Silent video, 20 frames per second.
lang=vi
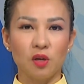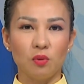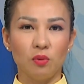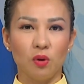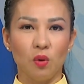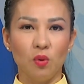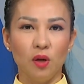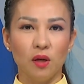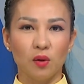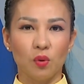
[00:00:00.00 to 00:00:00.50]
trong
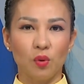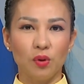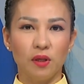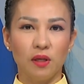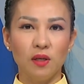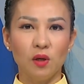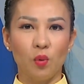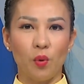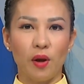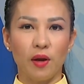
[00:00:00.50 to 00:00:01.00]
nỗ lực của
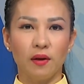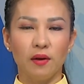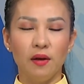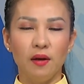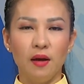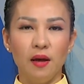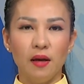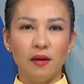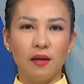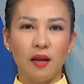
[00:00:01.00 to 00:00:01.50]
chính quyền
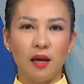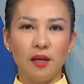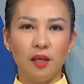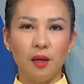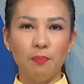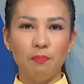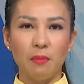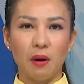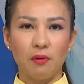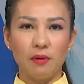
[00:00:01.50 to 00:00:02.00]
để
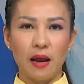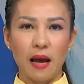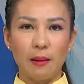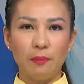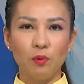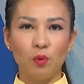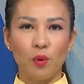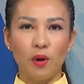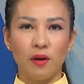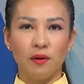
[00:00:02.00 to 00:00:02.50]
giúp bảo
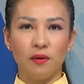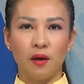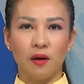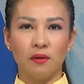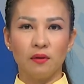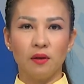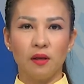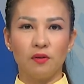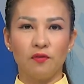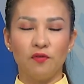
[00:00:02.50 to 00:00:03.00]
đảm quyền
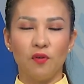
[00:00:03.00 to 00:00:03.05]
nhận dịch